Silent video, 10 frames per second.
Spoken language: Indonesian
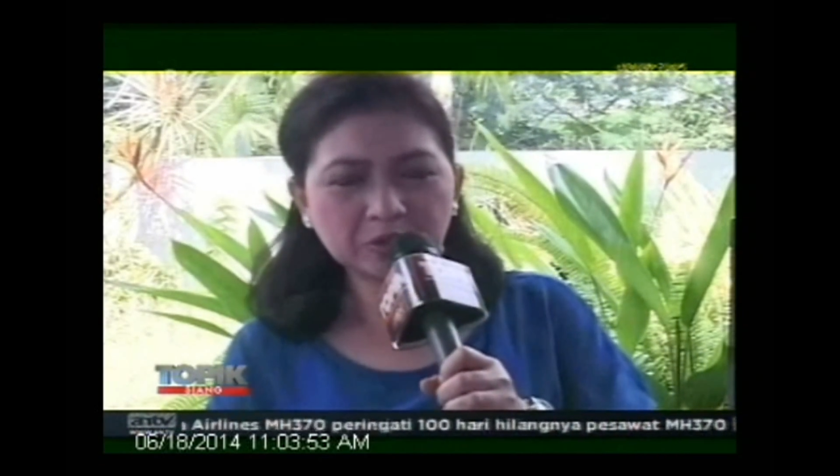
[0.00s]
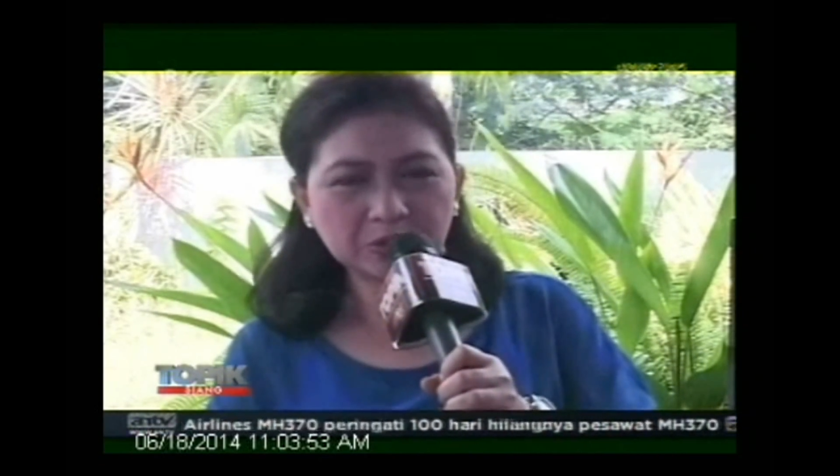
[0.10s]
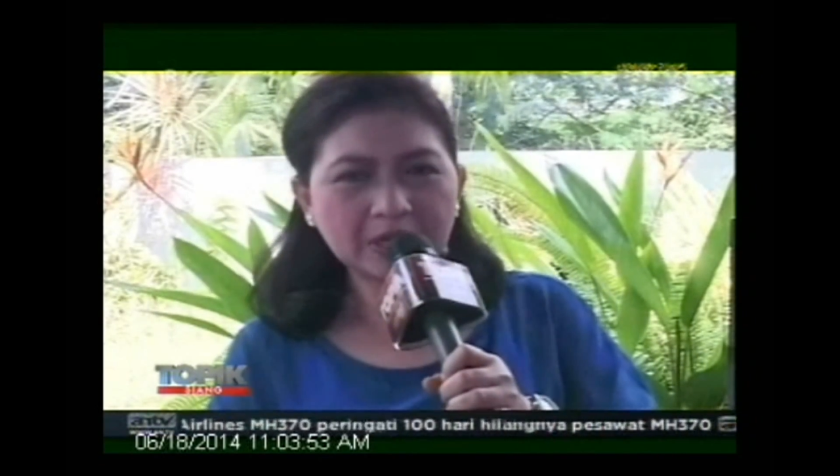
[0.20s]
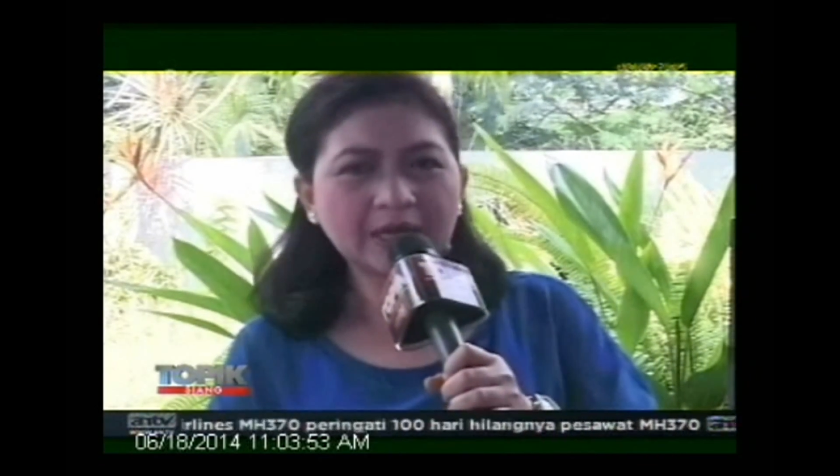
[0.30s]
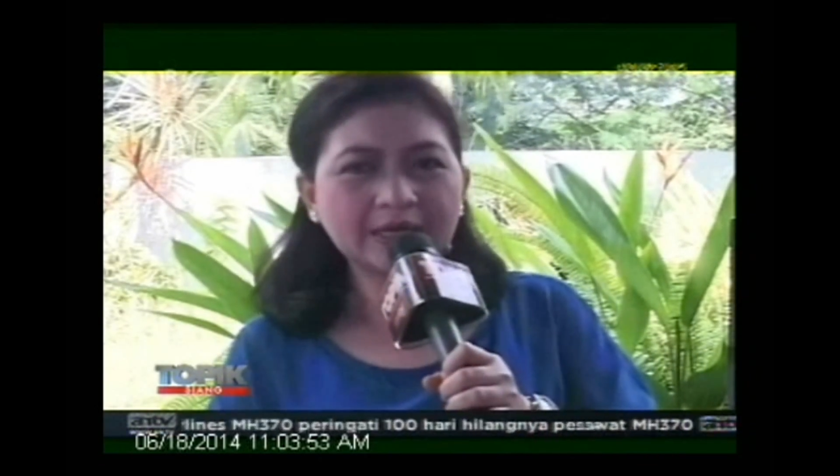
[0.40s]

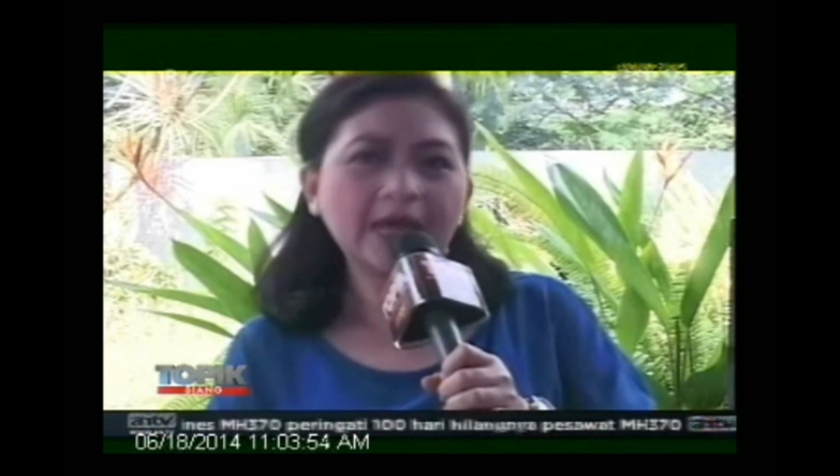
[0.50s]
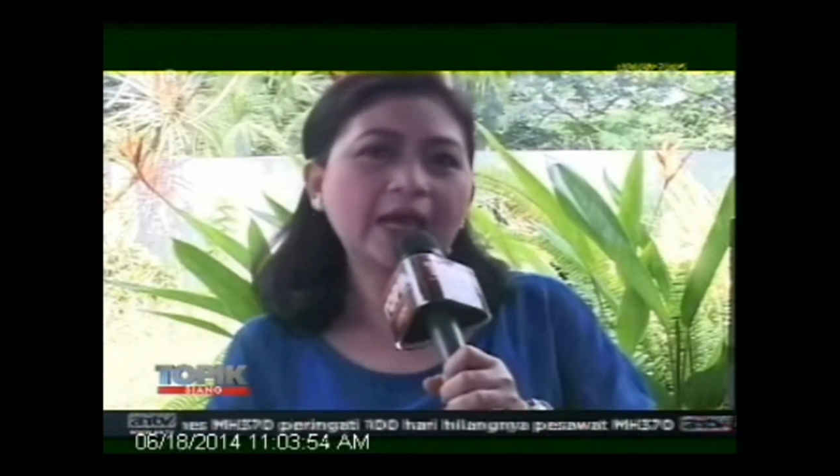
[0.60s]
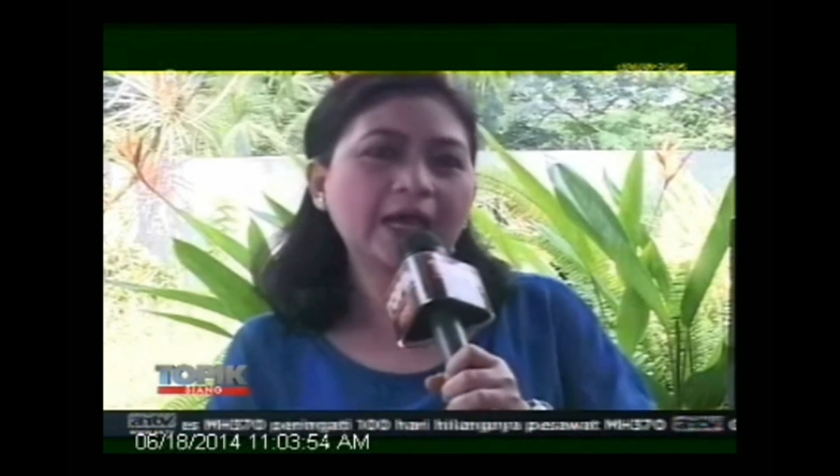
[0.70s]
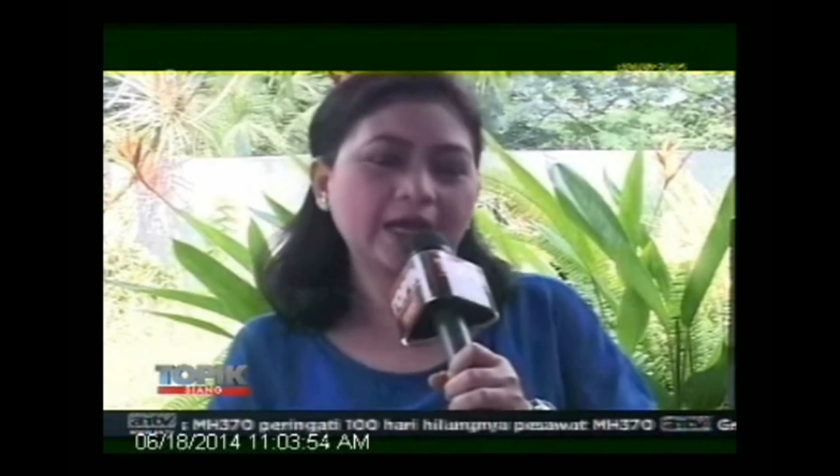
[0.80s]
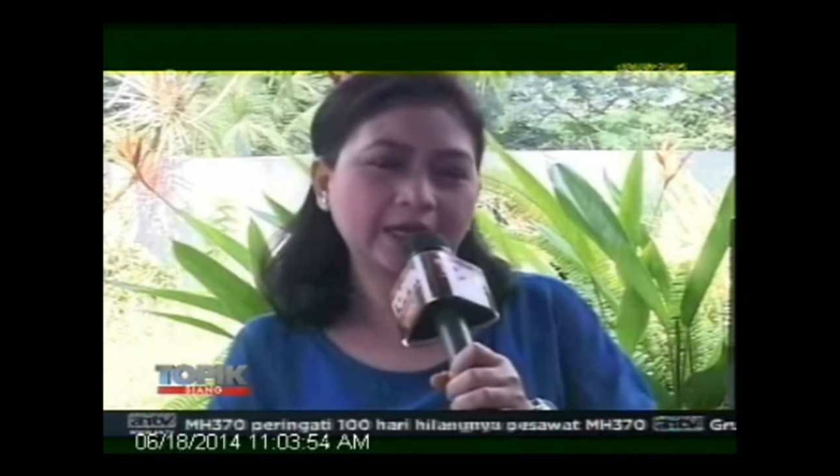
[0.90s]
sudah ada
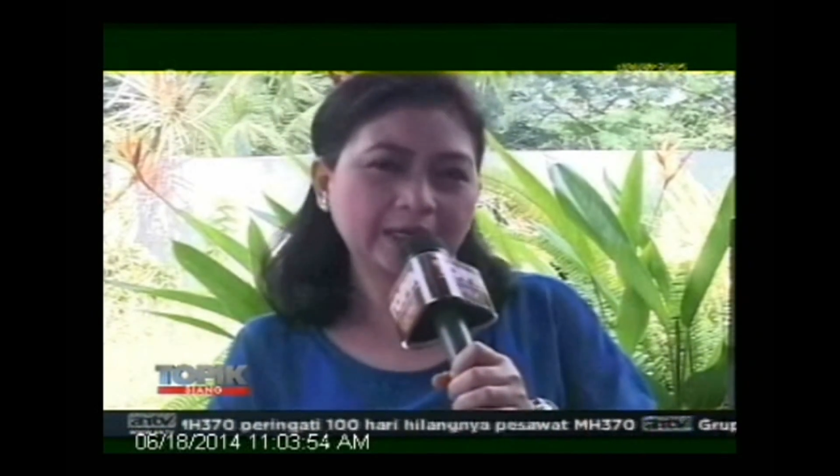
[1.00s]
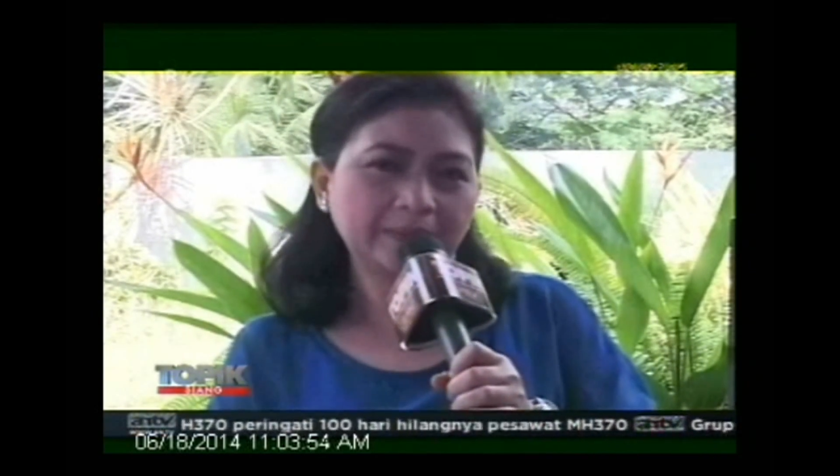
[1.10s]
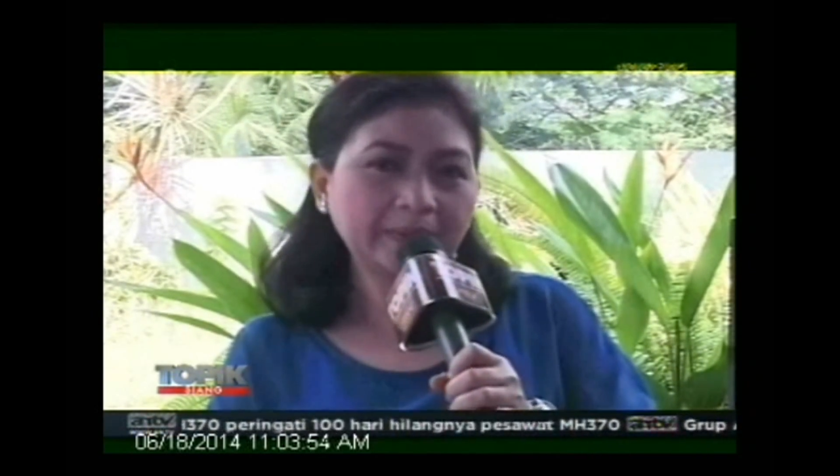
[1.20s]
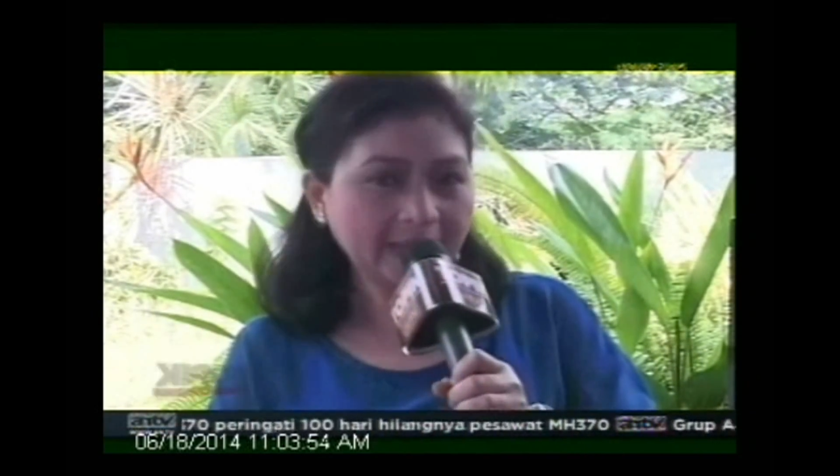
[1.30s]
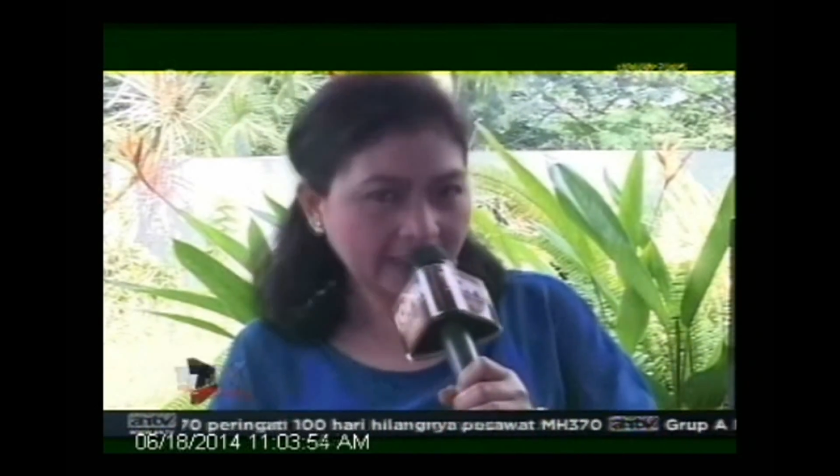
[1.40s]
uh,
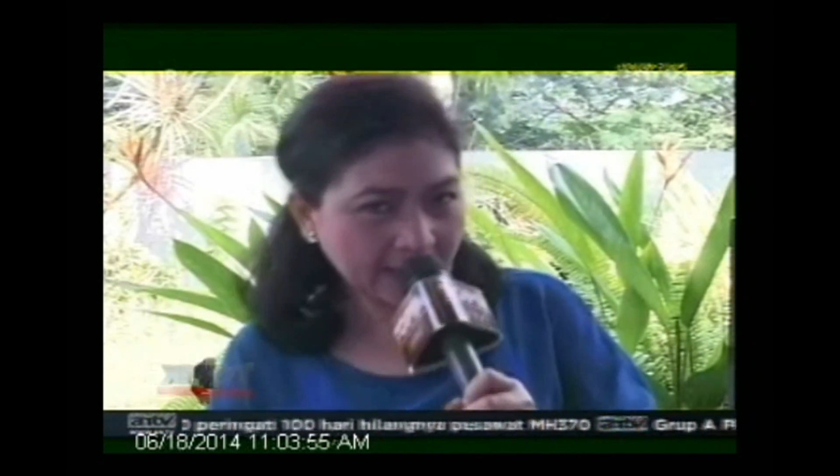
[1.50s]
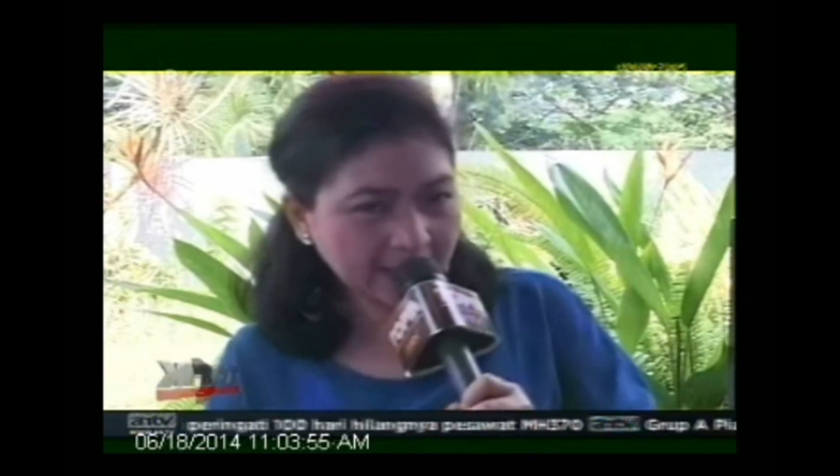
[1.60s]
PH